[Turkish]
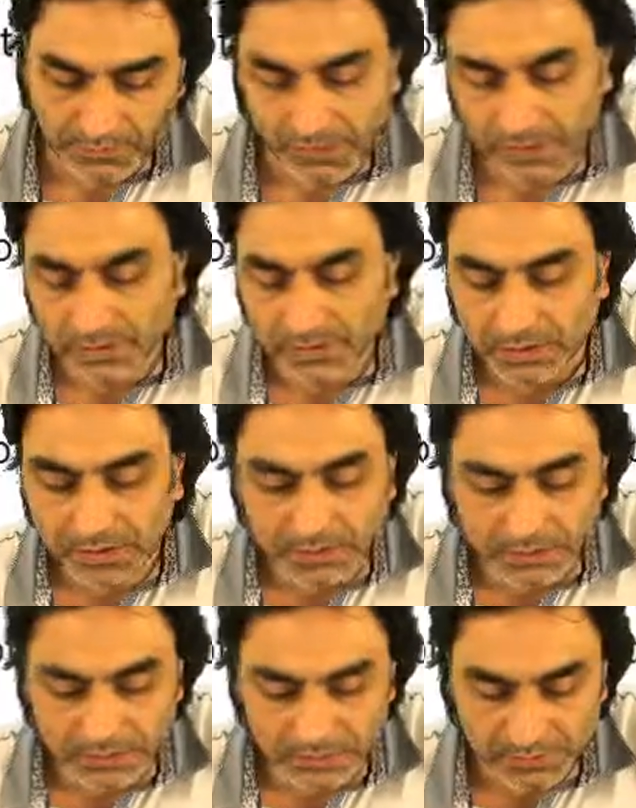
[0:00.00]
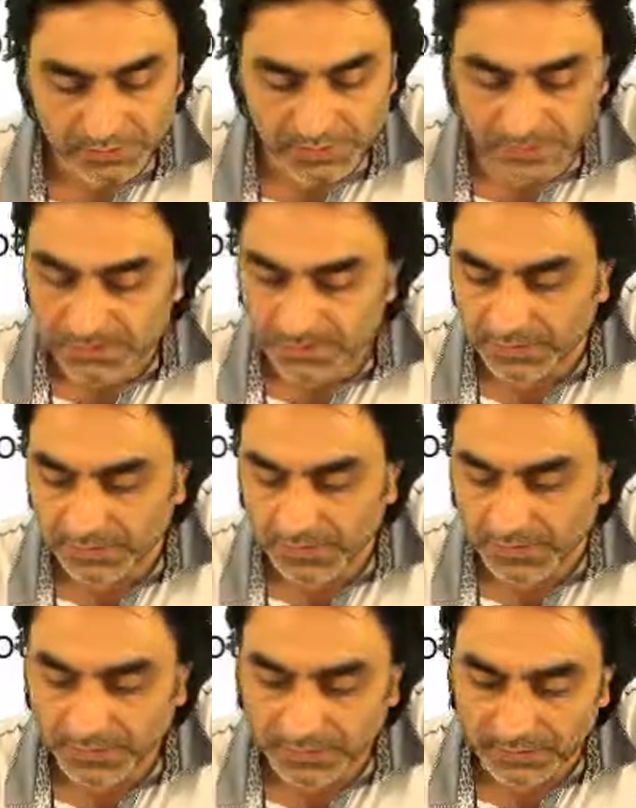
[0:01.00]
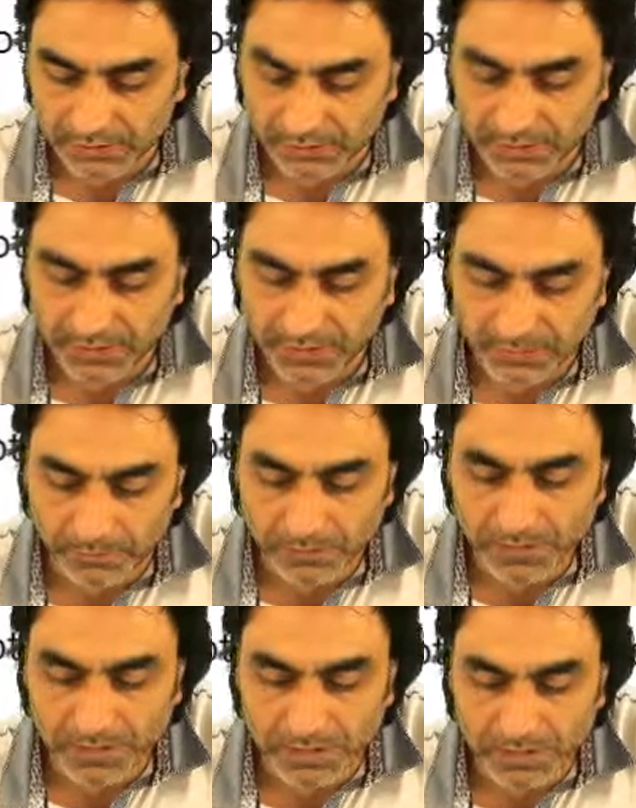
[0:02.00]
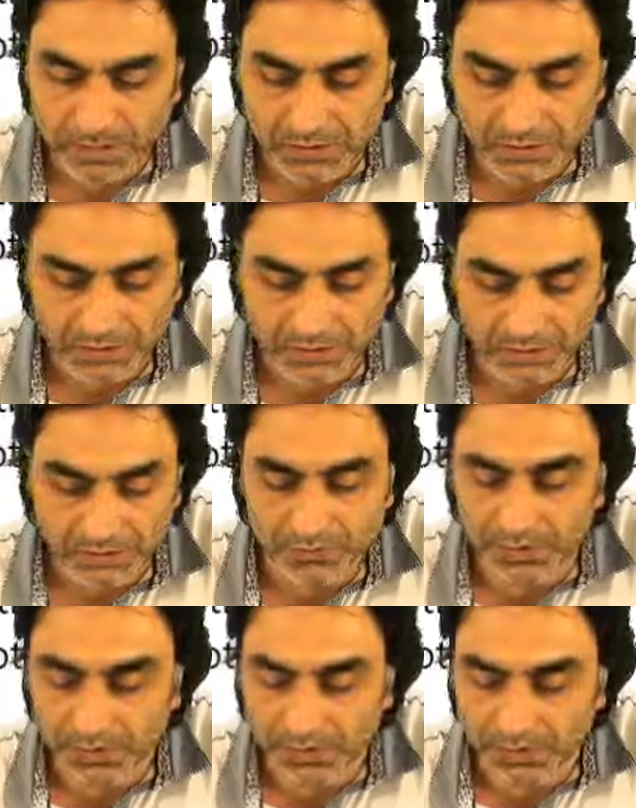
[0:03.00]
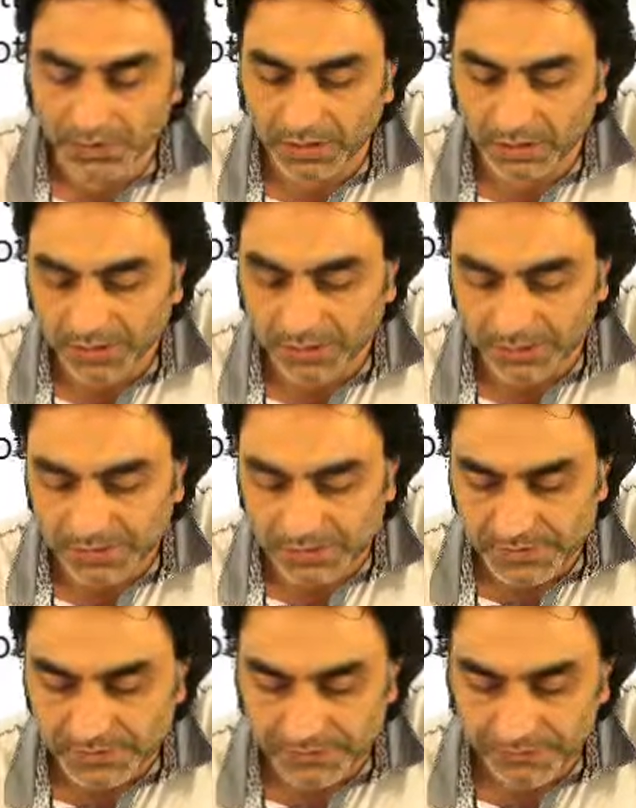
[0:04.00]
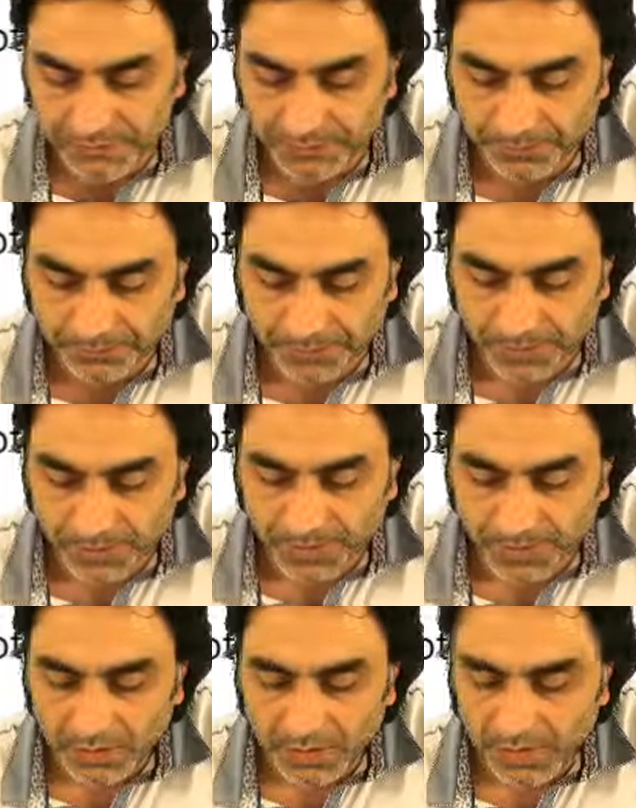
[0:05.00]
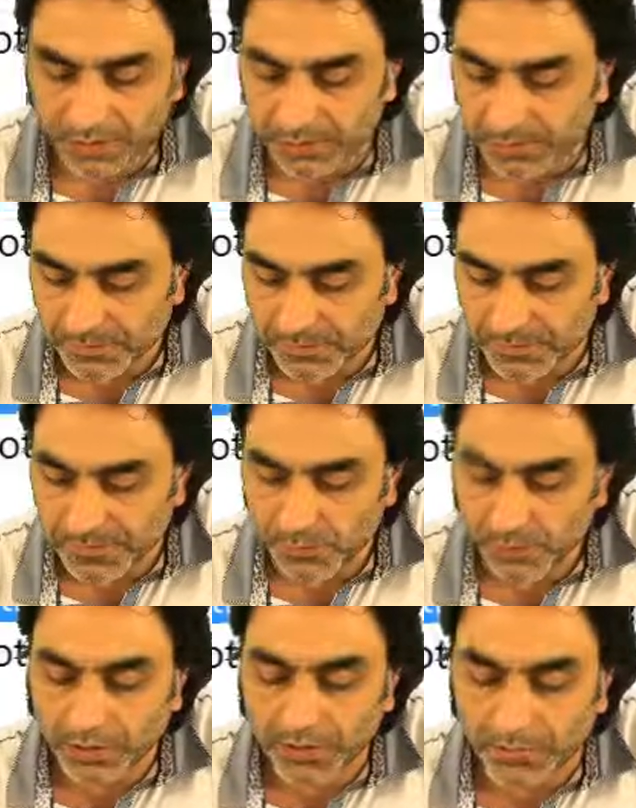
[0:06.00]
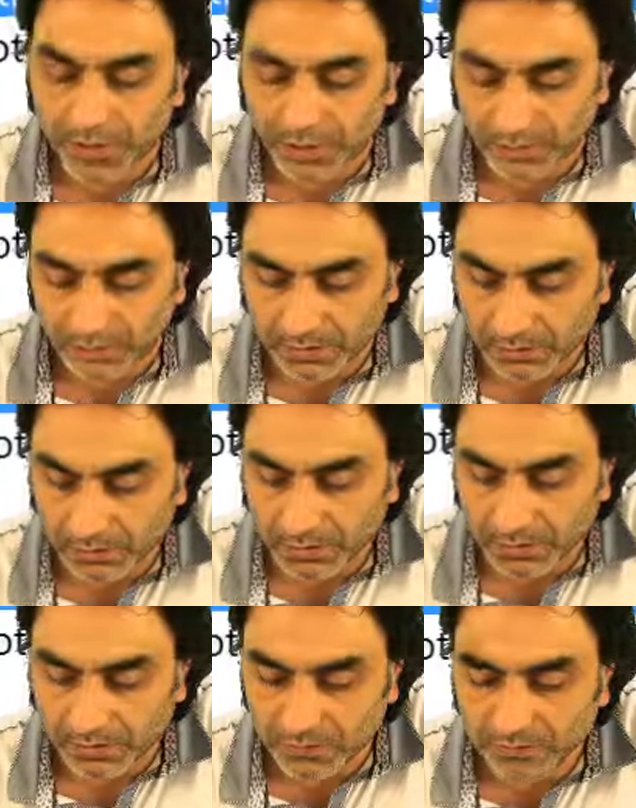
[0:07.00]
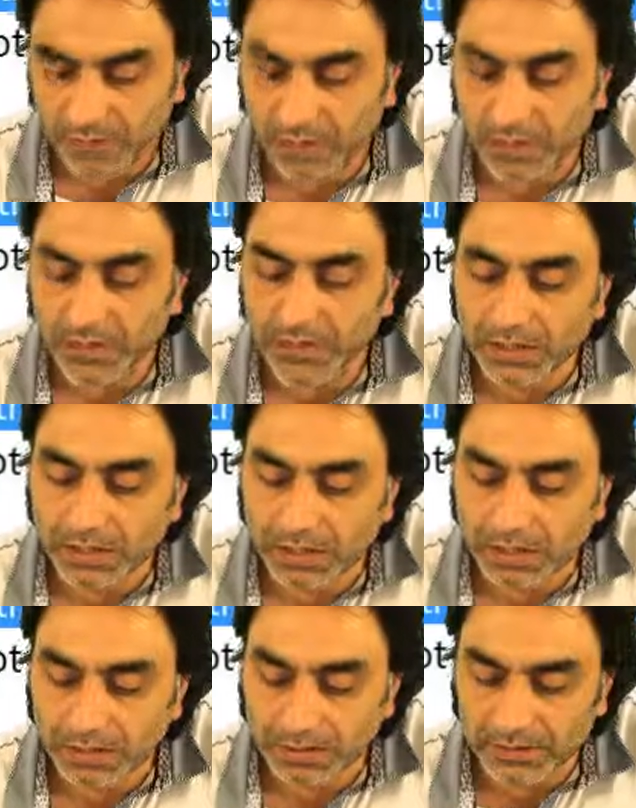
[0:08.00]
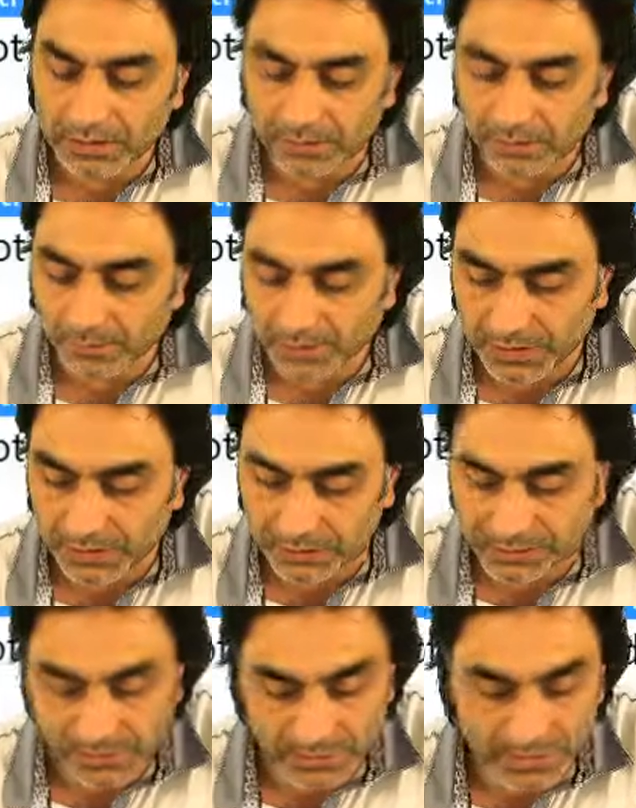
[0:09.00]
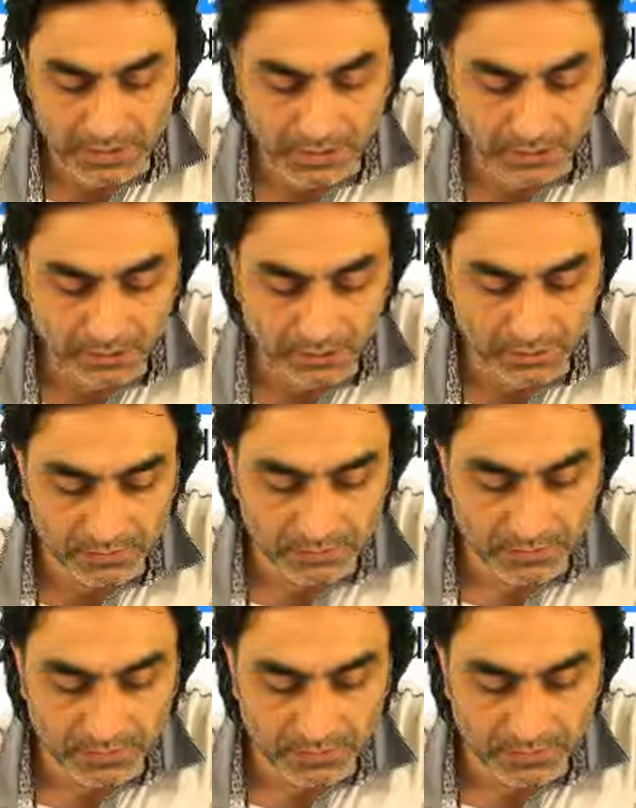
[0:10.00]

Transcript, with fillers: veya en yakınları içerisinde iki başka kişi onların yerine geçsin. Let them swear by Allah. Onlar Allah'a yemin etsinler ki